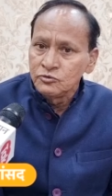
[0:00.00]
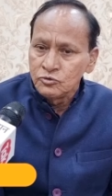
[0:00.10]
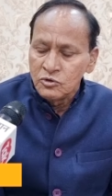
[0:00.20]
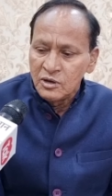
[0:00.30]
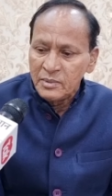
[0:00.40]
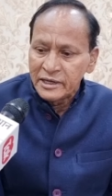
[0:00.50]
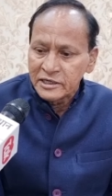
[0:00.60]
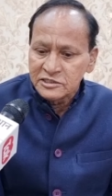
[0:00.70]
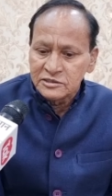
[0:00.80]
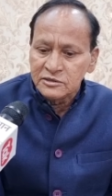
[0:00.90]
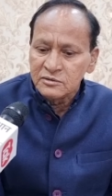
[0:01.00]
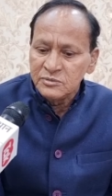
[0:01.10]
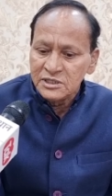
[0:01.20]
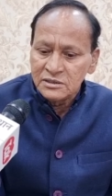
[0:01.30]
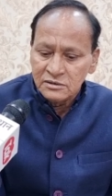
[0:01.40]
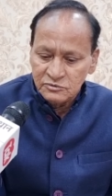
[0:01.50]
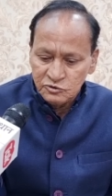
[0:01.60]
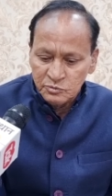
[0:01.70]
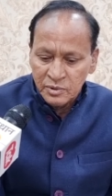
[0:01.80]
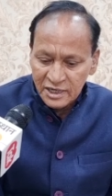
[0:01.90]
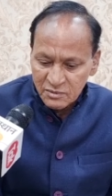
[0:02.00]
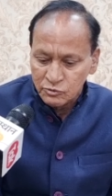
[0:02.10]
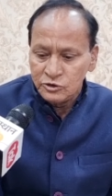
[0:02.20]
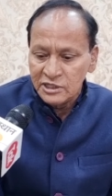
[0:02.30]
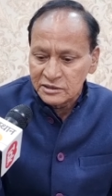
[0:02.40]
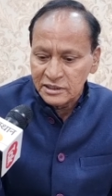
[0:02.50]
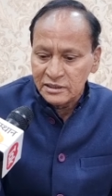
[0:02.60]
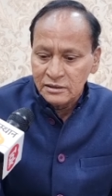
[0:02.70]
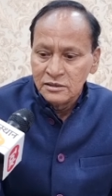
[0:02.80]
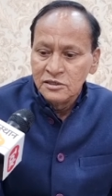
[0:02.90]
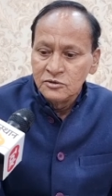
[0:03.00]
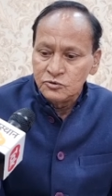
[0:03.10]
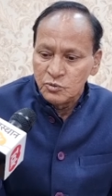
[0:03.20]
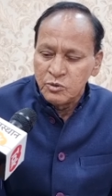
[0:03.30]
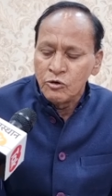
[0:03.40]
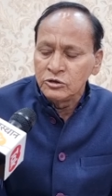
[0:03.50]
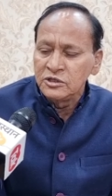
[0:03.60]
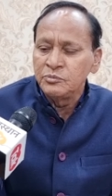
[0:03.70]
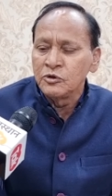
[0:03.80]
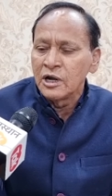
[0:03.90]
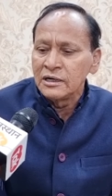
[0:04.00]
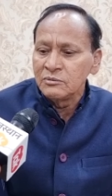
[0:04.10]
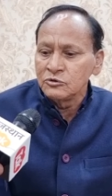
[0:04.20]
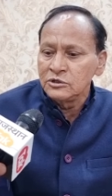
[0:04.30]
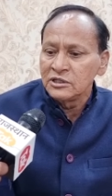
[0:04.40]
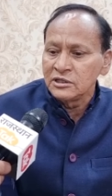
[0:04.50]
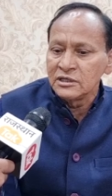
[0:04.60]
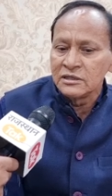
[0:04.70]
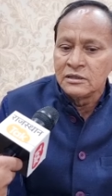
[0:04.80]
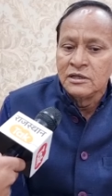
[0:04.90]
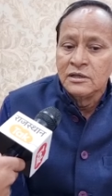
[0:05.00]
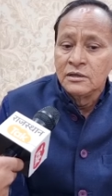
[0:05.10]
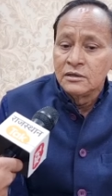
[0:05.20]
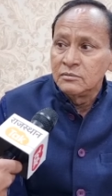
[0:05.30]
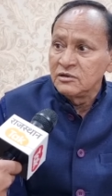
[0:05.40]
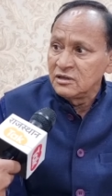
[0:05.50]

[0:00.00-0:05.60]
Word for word: तो हमारे क्षेत्र में जो बड़े मुद्दे थे जो बहुत ही पुराने मुद्दे थे जैसे,